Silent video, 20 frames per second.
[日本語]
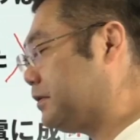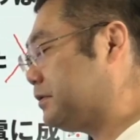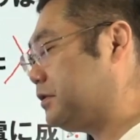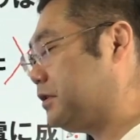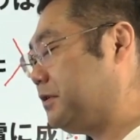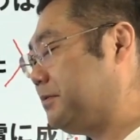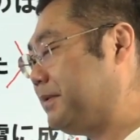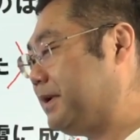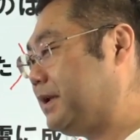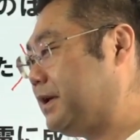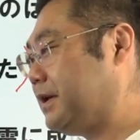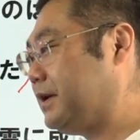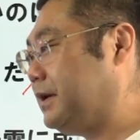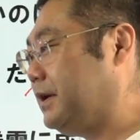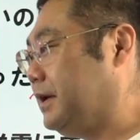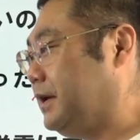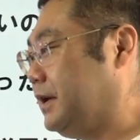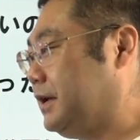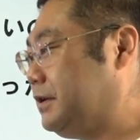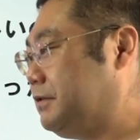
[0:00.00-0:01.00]
それまで、
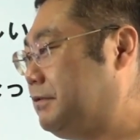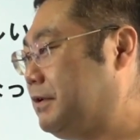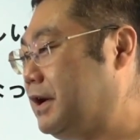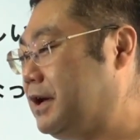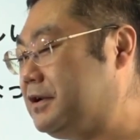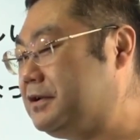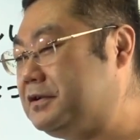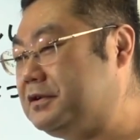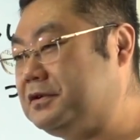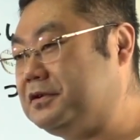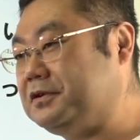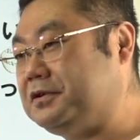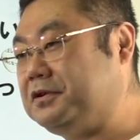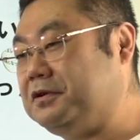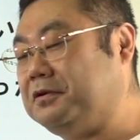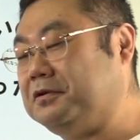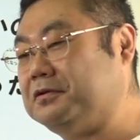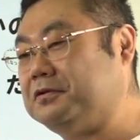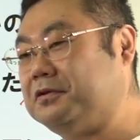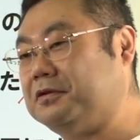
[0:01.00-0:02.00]
いわゆる日
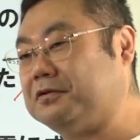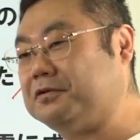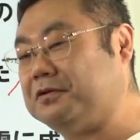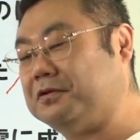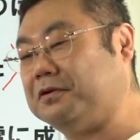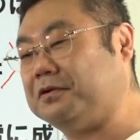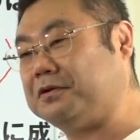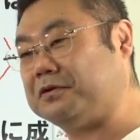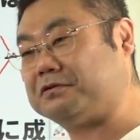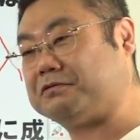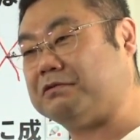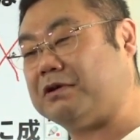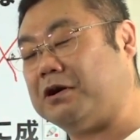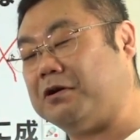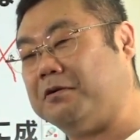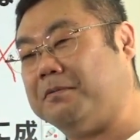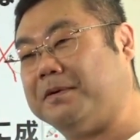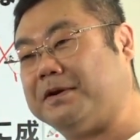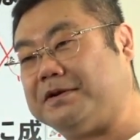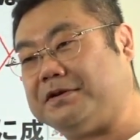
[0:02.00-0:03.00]
本の動力は
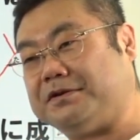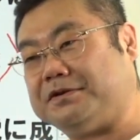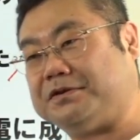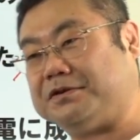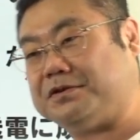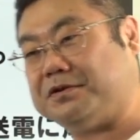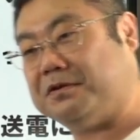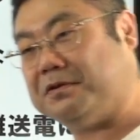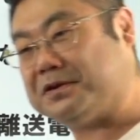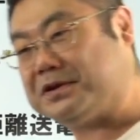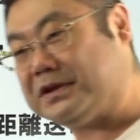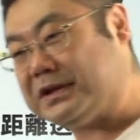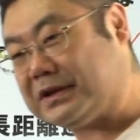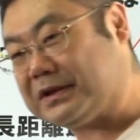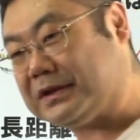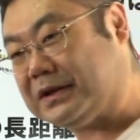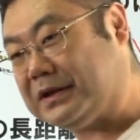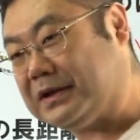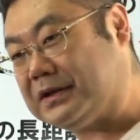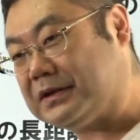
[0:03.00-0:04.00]
主に蒸気だっ
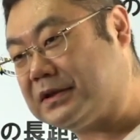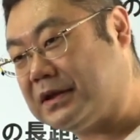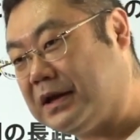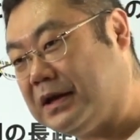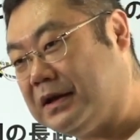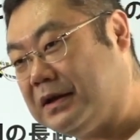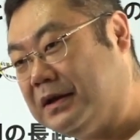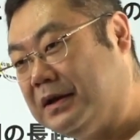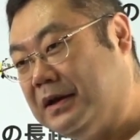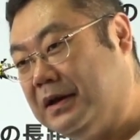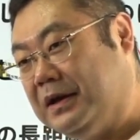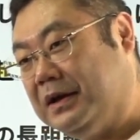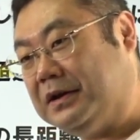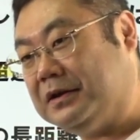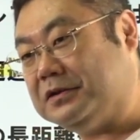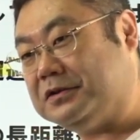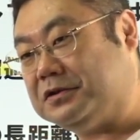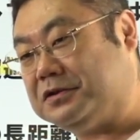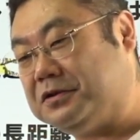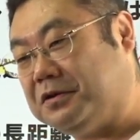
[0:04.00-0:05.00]
たんですが、
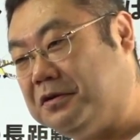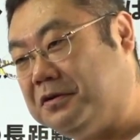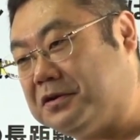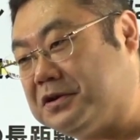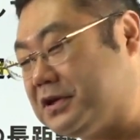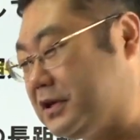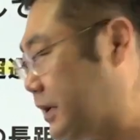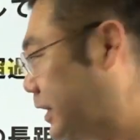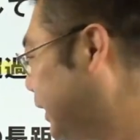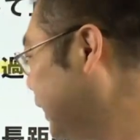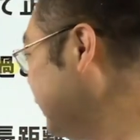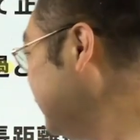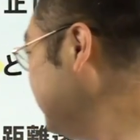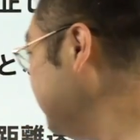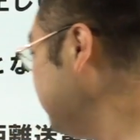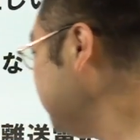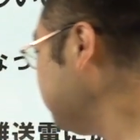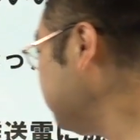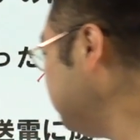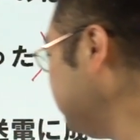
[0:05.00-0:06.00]
蒸気から、
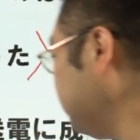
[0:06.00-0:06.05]
こ